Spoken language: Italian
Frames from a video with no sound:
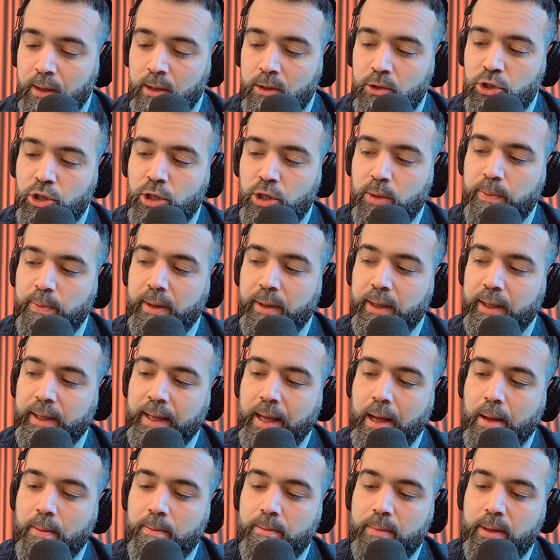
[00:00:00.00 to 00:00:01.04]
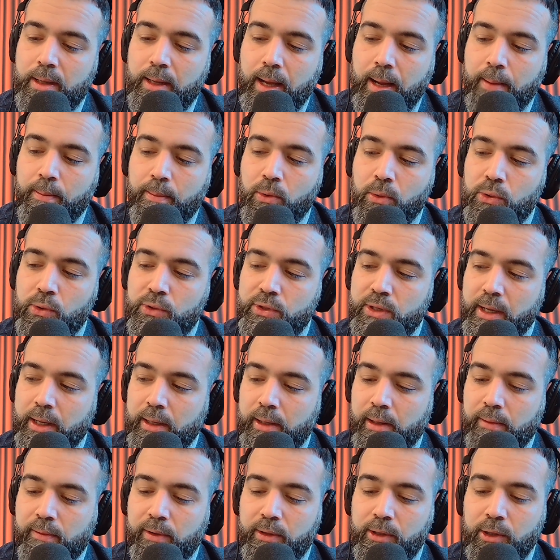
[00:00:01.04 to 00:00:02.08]
C per i cambi, a Mosca
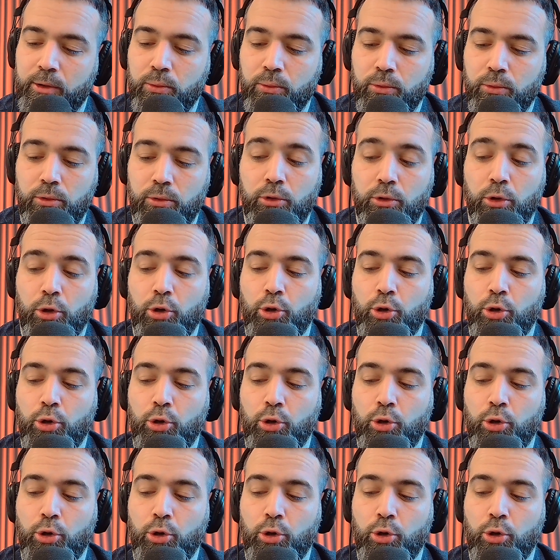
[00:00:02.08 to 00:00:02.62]
arriva di tutto,